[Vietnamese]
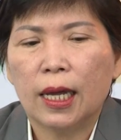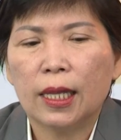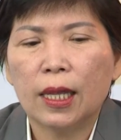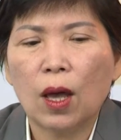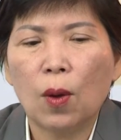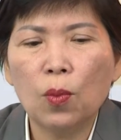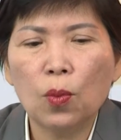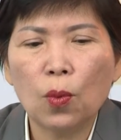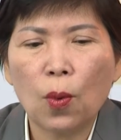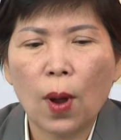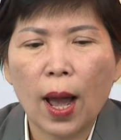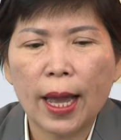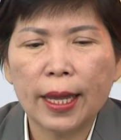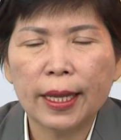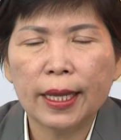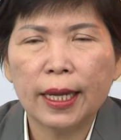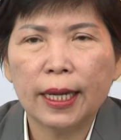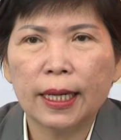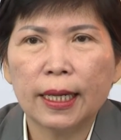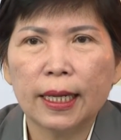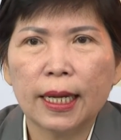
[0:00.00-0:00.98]
thông qua
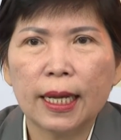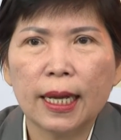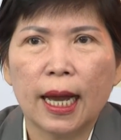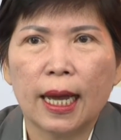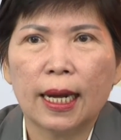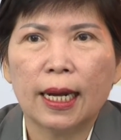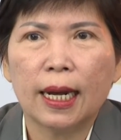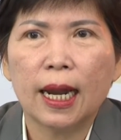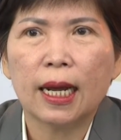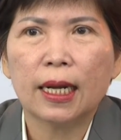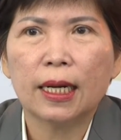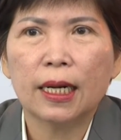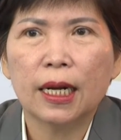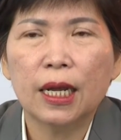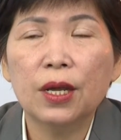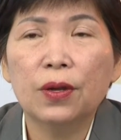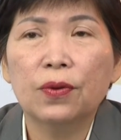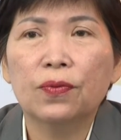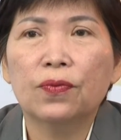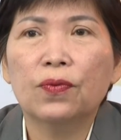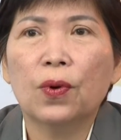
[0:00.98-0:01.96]
những cái khả năng
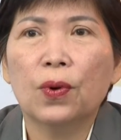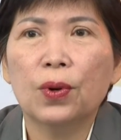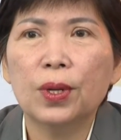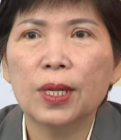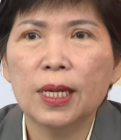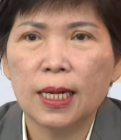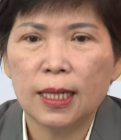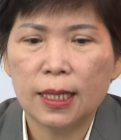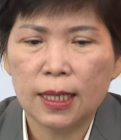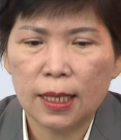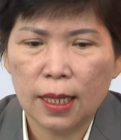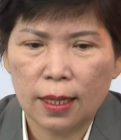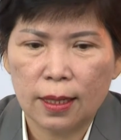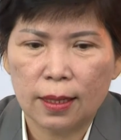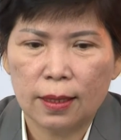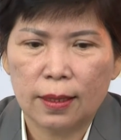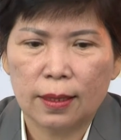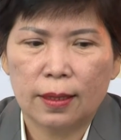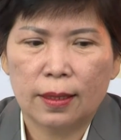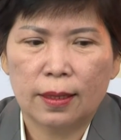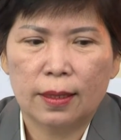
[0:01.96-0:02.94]
điều phối nhân sự